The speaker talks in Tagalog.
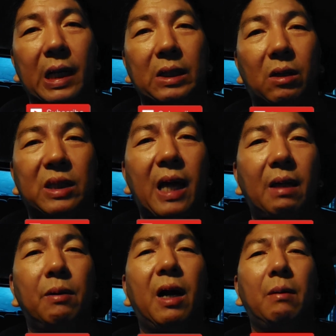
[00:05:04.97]
So
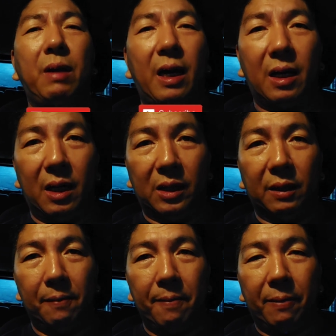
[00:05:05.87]
sana mga ka-vloggers,
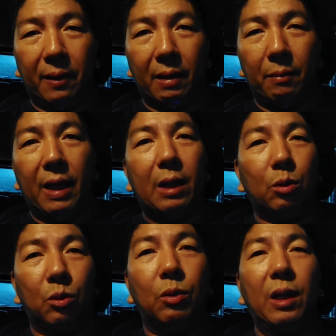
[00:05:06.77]
may
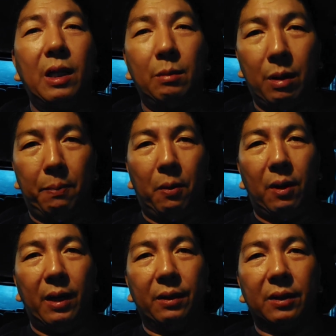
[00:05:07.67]
natutunan na naman po
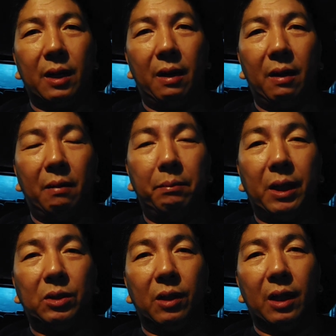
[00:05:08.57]
kayo sa
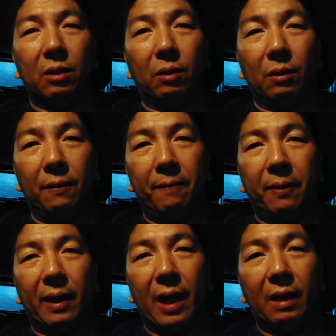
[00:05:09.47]
video na to.
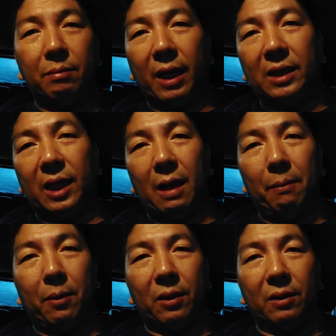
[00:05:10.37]
Kahit maigsi lang
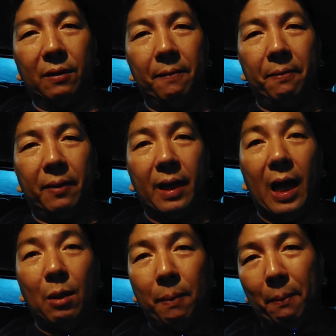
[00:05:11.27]
po to.
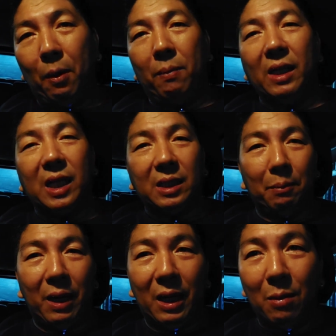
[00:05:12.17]
Ano pa po ba
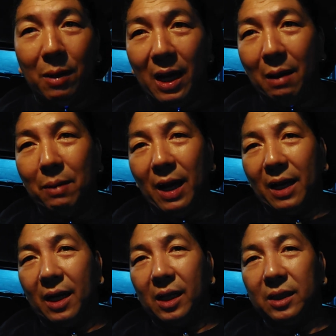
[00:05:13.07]
sasabihin ko mga
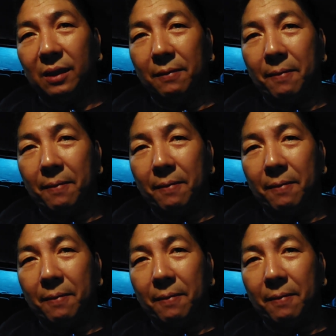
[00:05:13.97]
ka-vloggers?